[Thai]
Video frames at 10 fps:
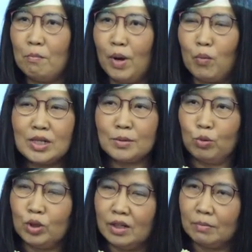ไม่ว่าจะ
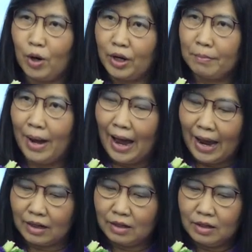พูดถึงปริมา
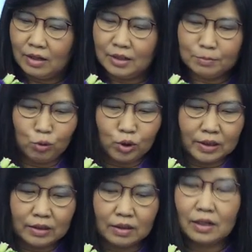ณหรือพูดถึง